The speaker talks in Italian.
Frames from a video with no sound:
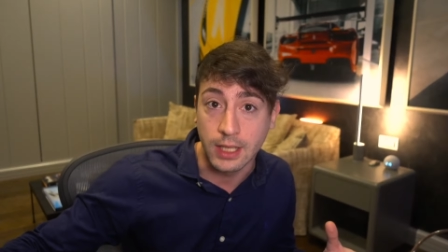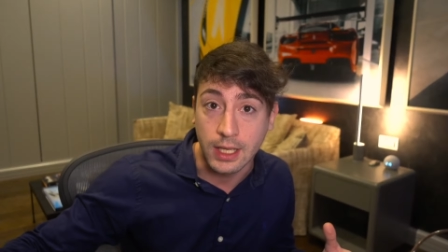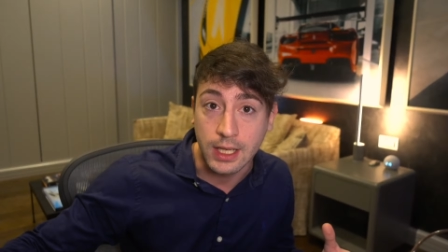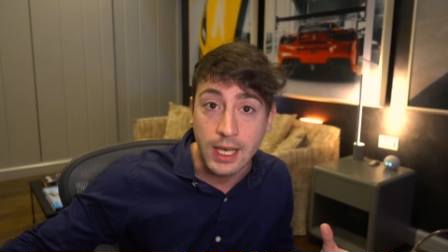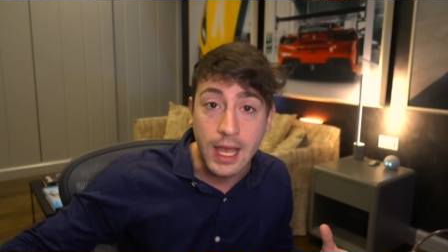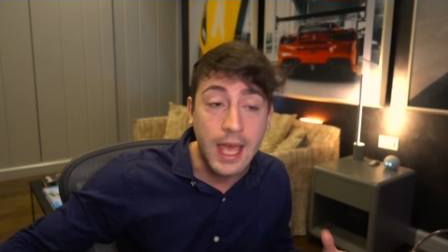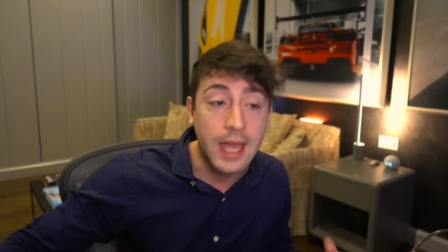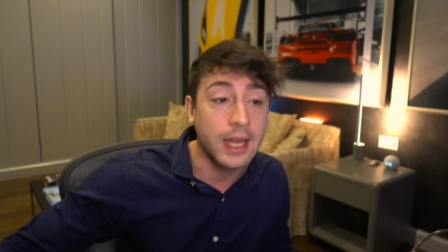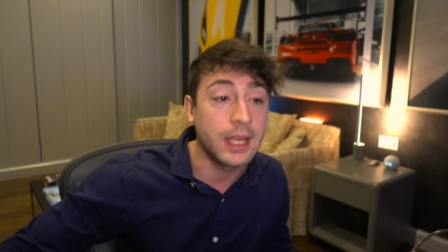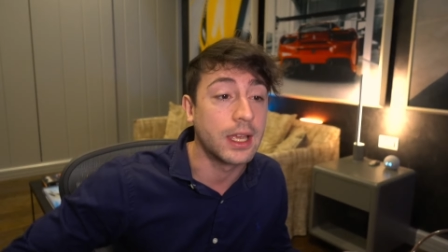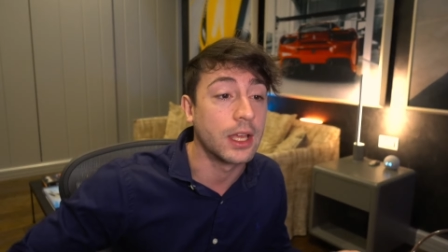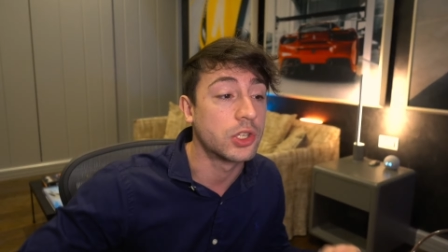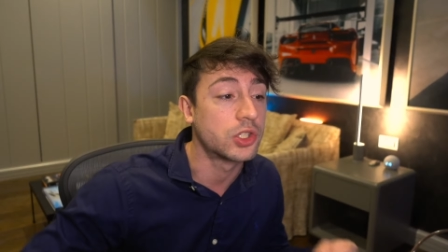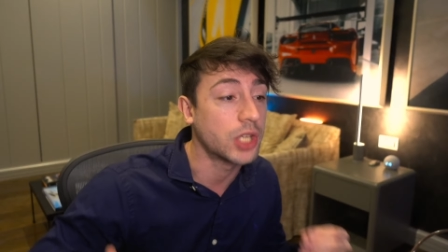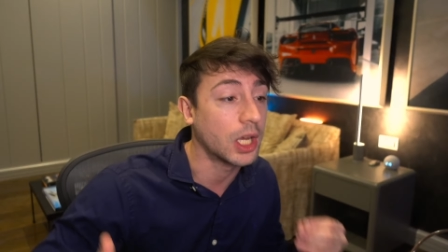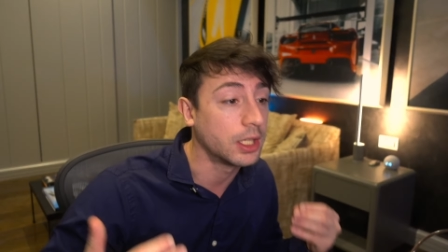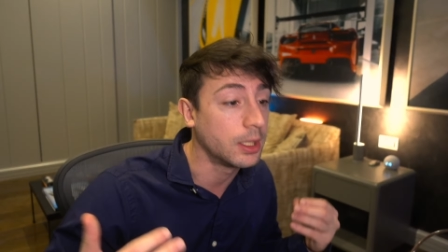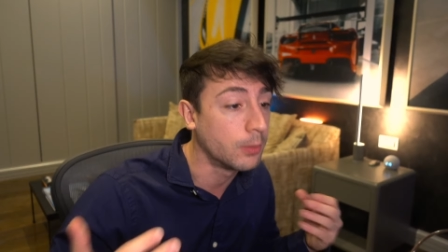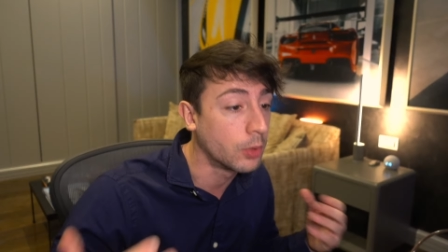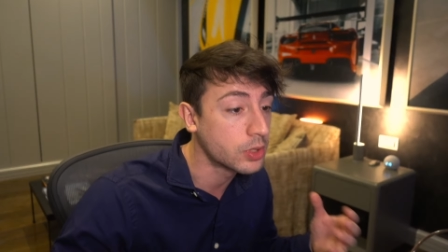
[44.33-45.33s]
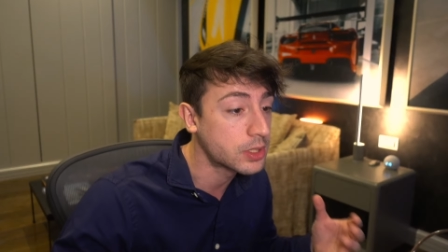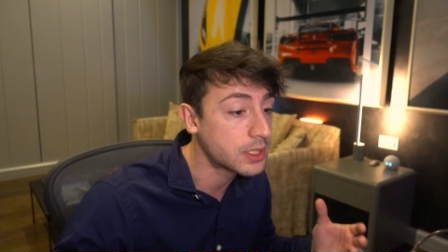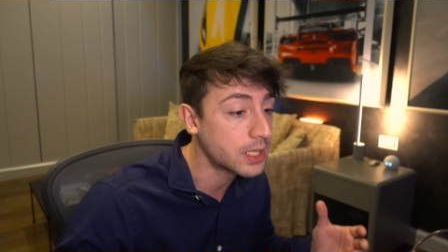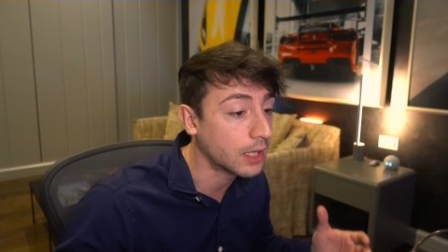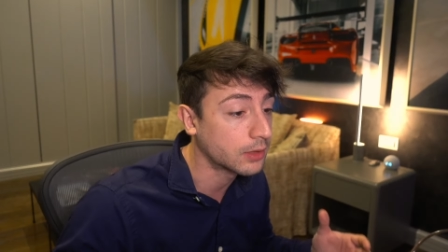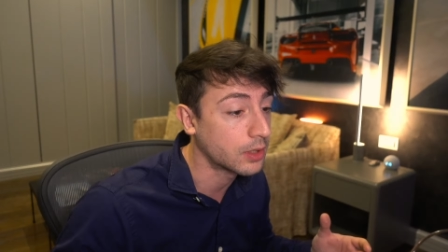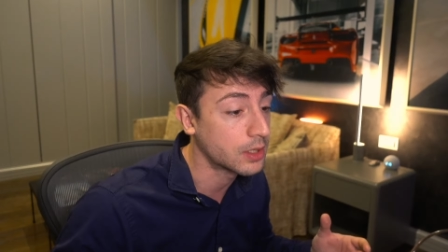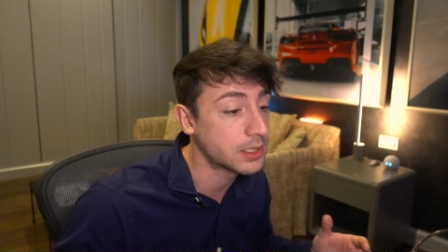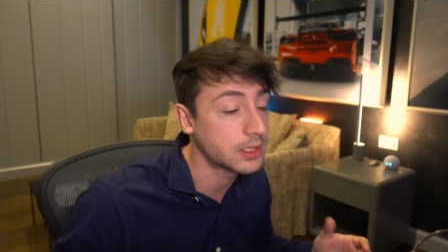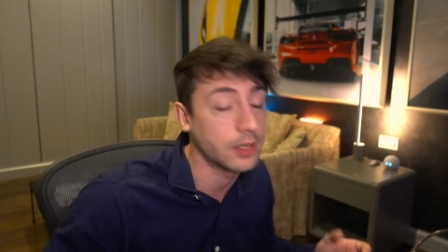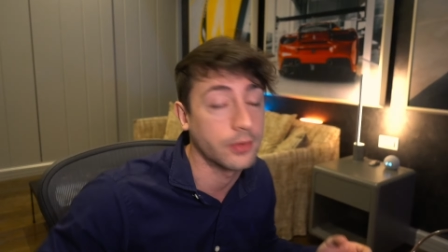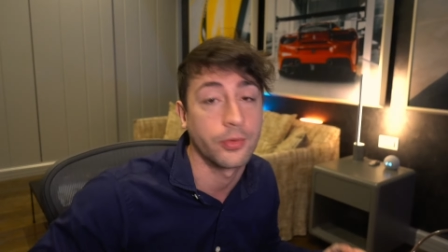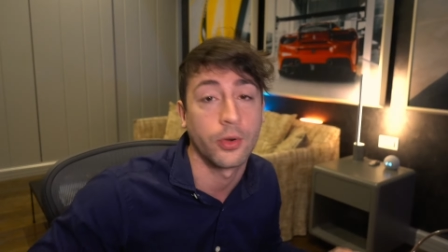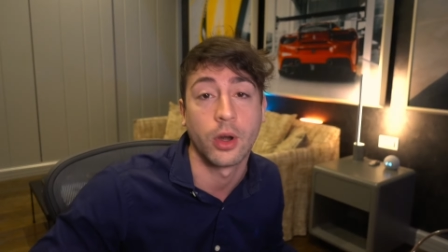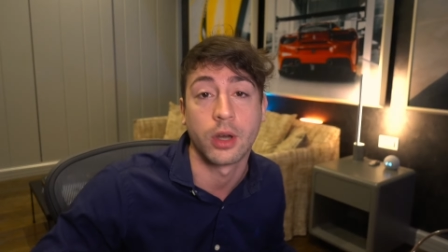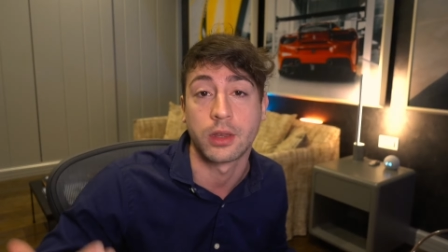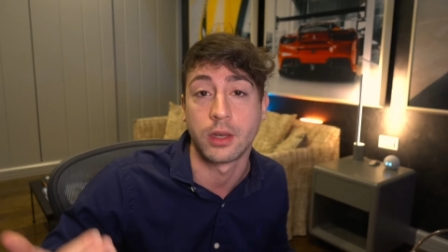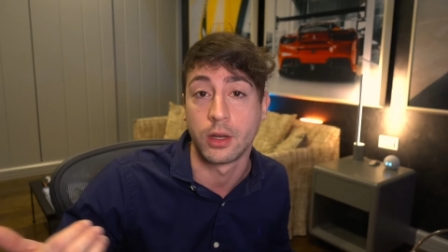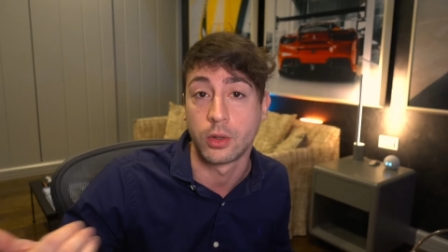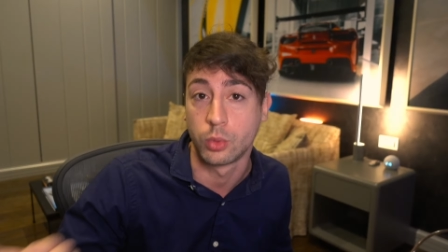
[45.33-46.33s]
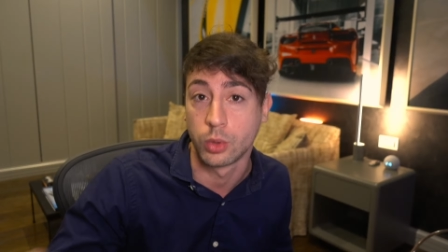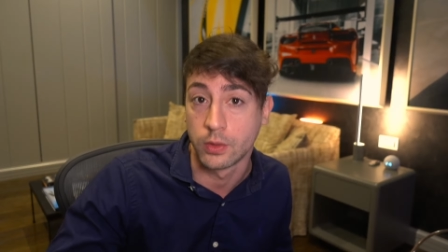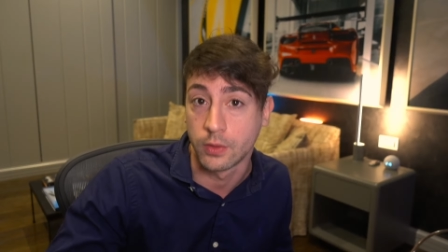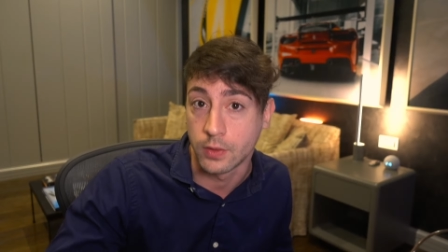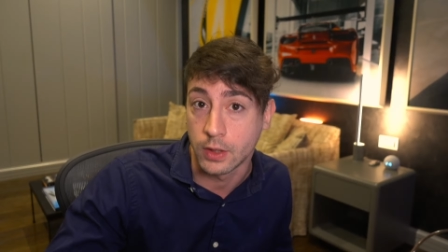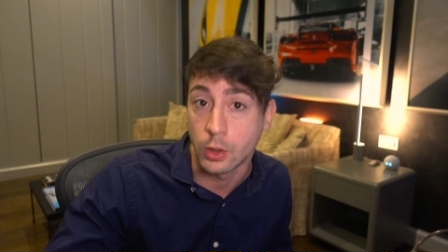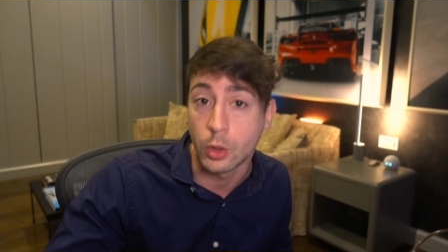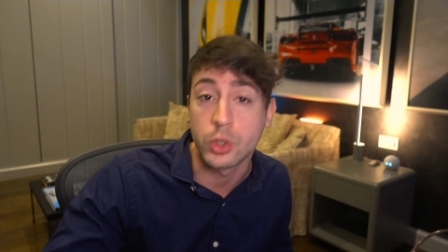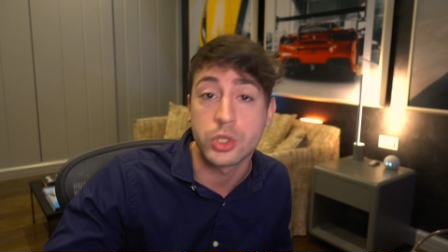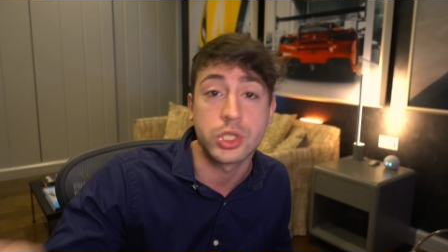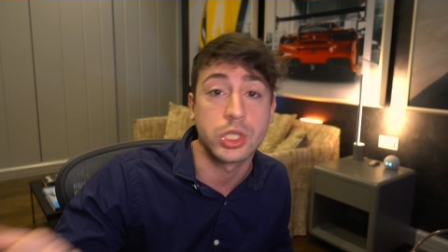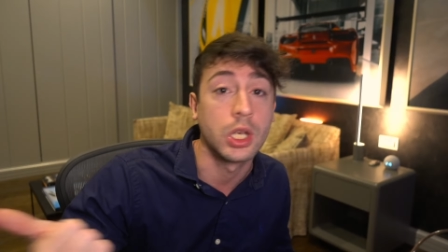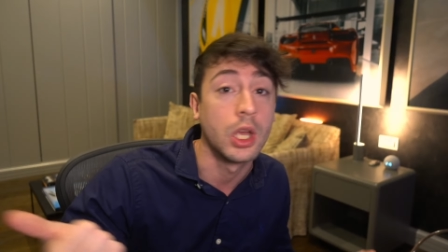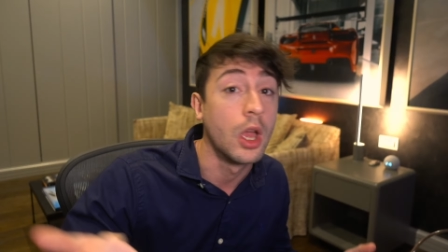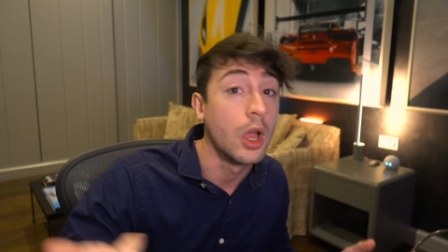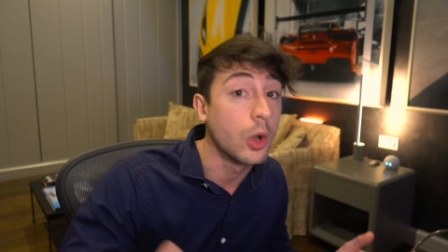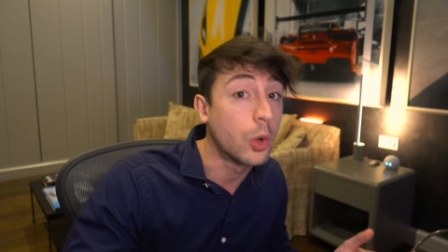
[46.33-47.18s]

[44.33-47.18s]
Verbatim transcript: di Leclerc che ci ha dimostrato essere forte nelle curve veloci,